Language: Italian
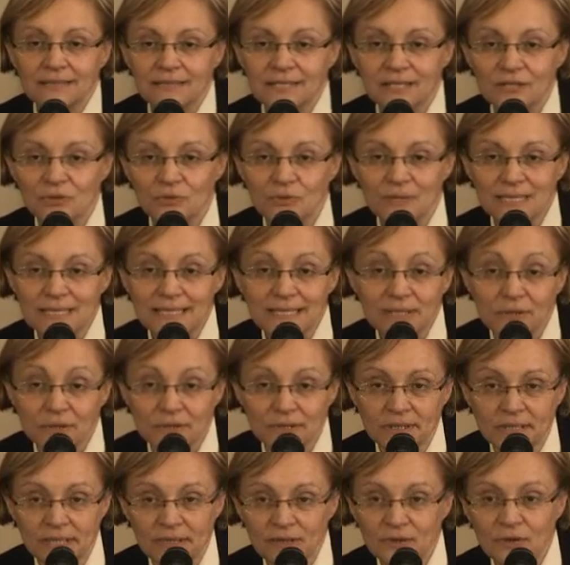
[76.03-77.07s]

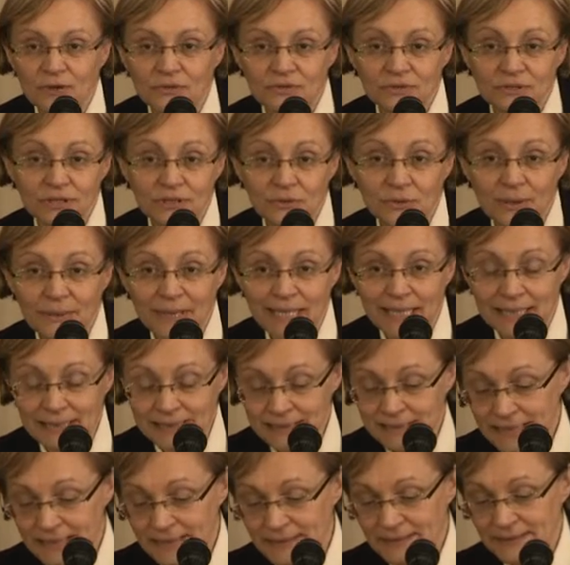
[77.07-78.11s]
situazione
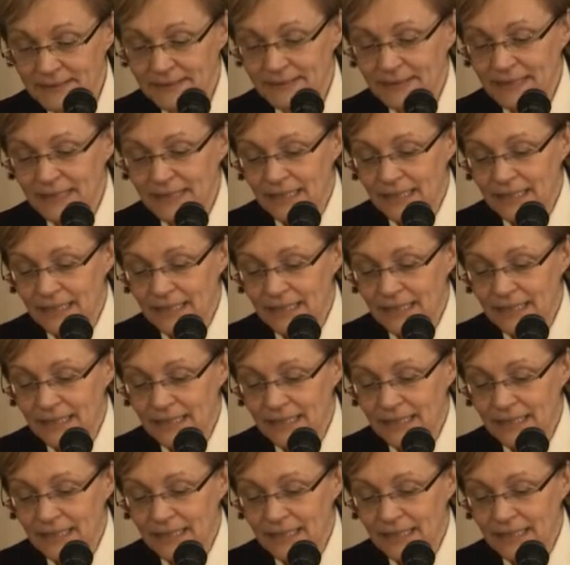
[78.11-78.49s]
continuamente.